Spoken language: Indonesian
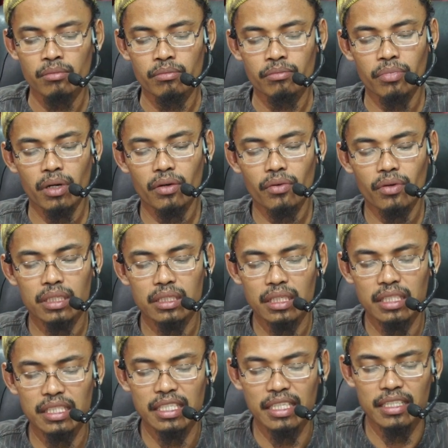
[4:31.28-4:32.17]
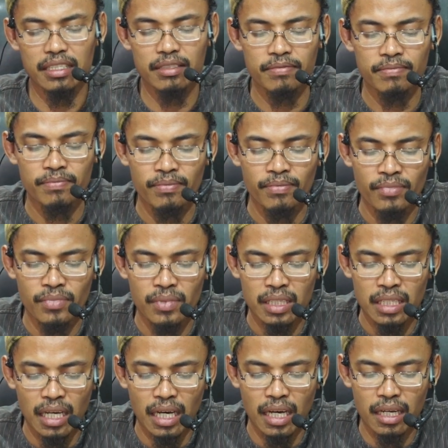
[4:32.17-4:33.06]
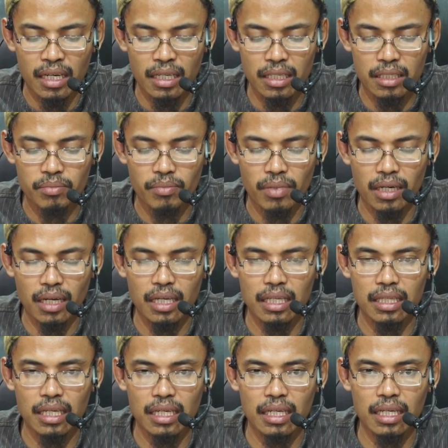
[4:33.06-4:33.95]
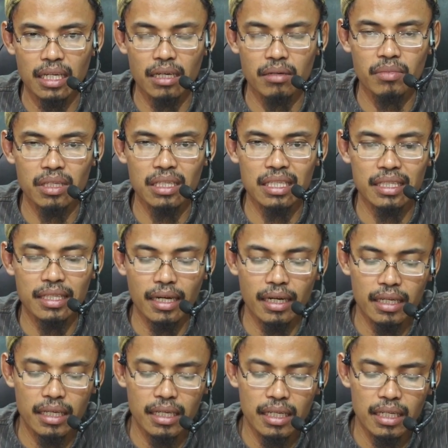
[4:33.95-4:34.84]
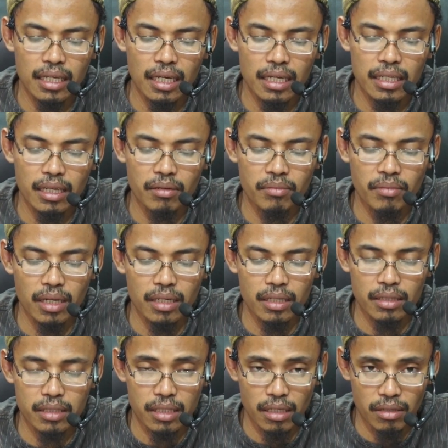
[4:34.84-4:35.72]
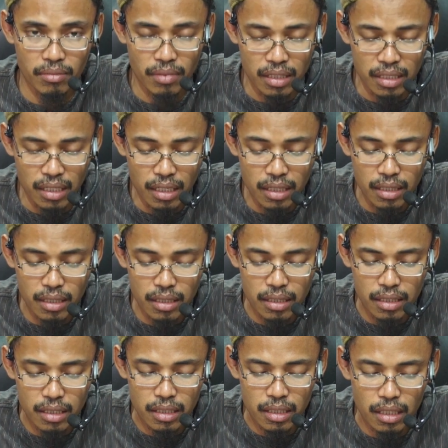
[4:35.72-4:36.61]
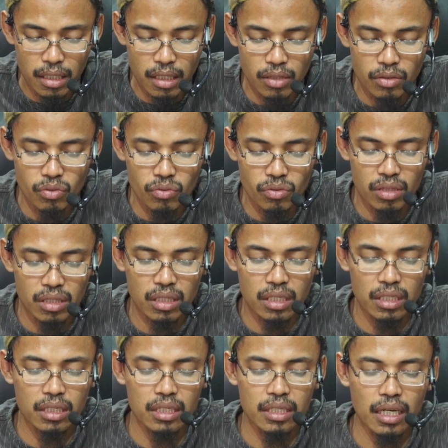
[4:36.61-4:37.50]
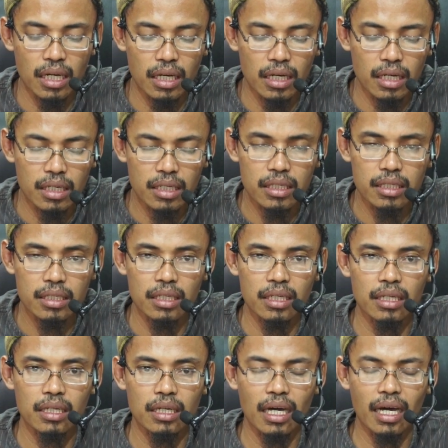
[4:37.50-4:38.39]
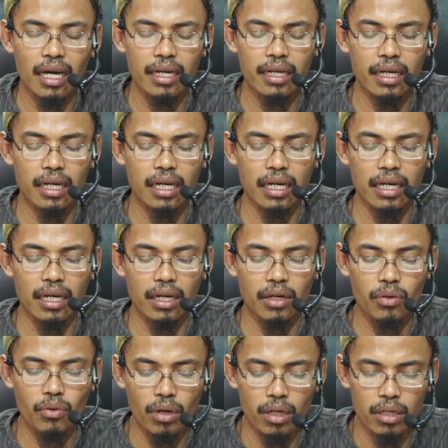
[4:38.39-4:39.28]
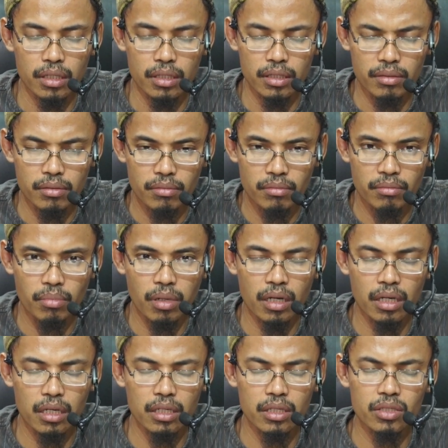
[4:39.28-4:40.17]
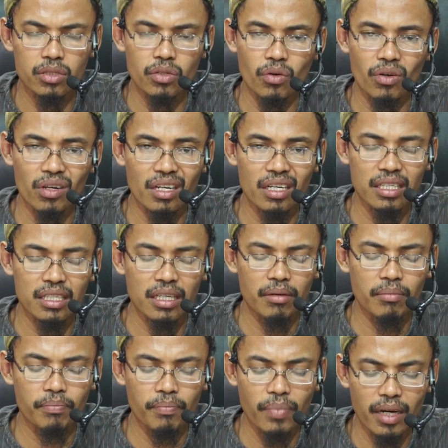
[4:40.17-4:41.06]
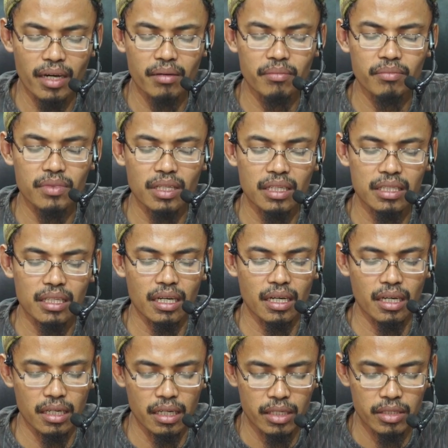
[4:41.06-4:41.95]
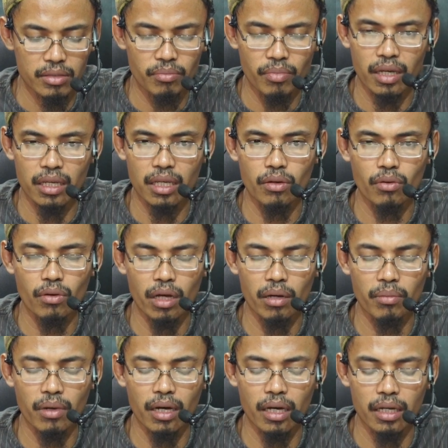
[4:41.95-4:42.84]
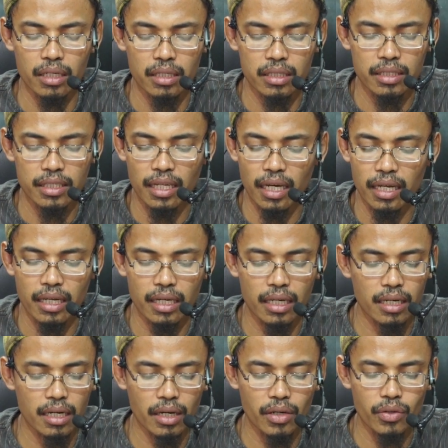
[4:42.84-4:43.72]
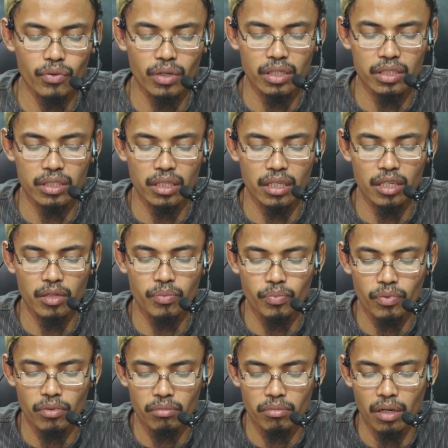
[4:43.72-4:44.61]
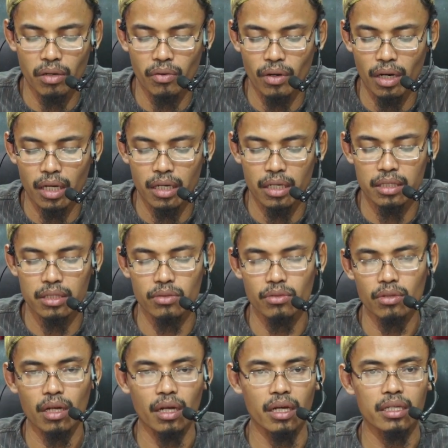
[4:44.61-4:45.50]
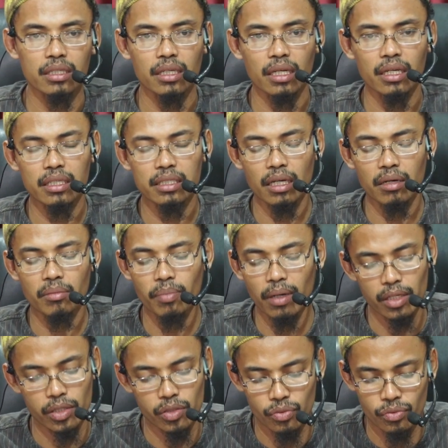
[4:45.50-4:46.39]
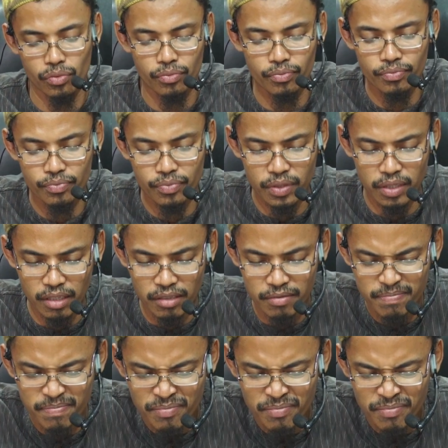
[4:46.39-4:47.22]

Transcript: Bahwasanya hadis berkaitan dengan mentalkinkan yang sang mayit itu tidak ya ada keraguan bagi seorang yang paham tentang hadis, bagi ulama hadis tidak ada keraguan sedikit pun bahwa hadis itu adalah hadis-hadis yang palsu, ya.